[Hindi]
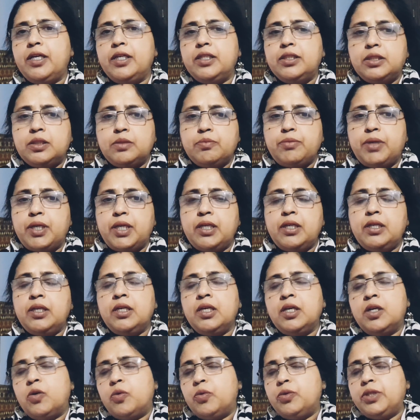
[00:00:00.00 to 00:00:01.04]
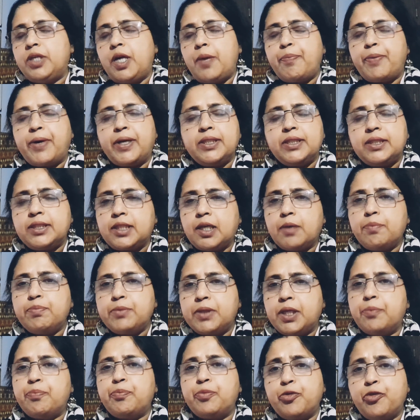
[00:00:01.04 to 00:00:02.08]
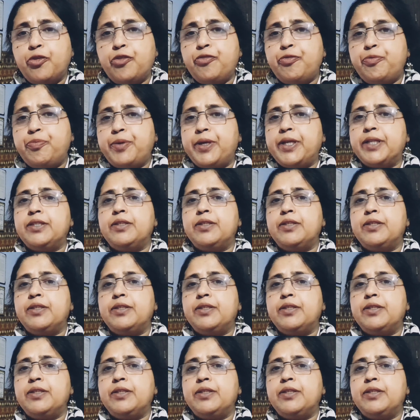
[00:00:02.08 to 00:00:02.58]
इसमें उनके पास सब थे प्रूफ